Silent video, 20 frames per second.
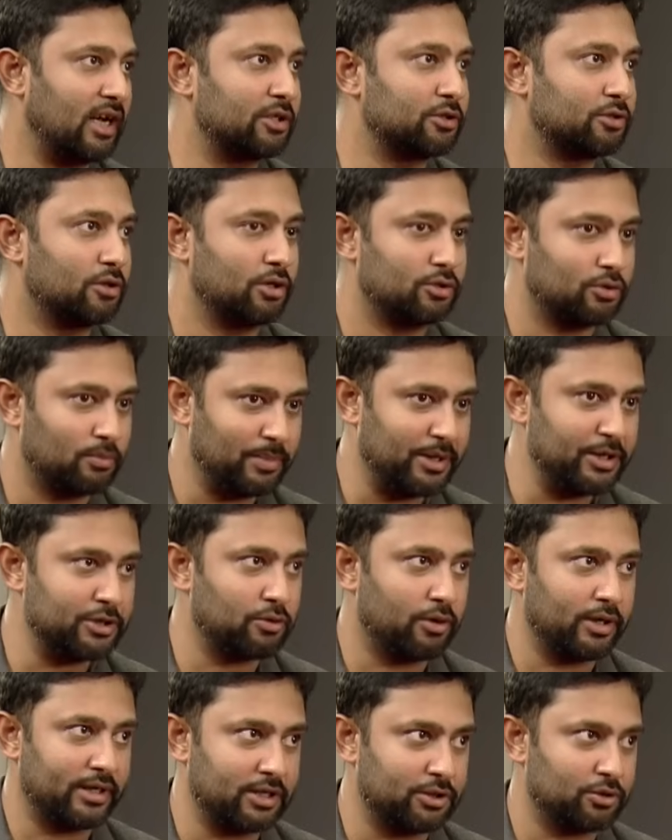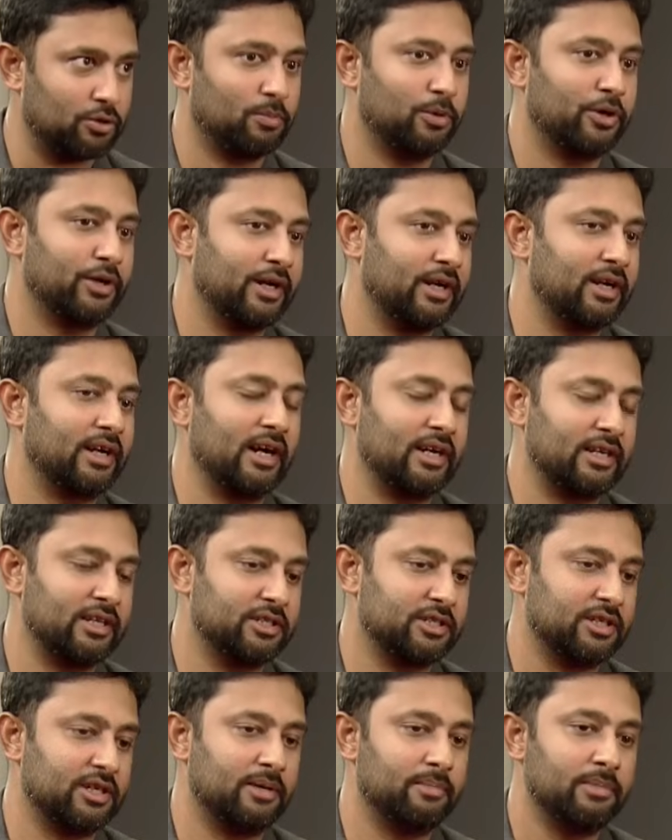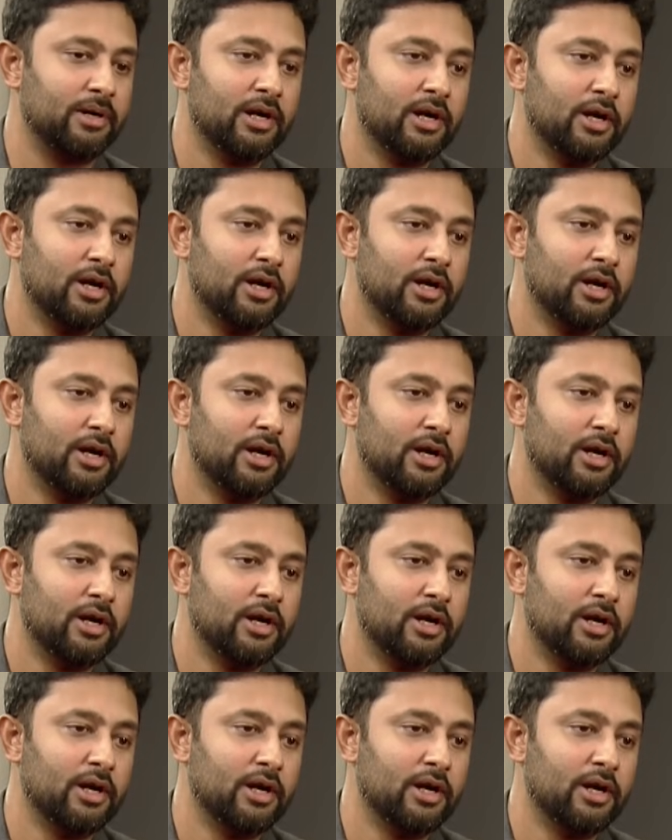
কাজ করা তো বেশ কয়েকটা সময় এখানে কাটিয়েছিলাম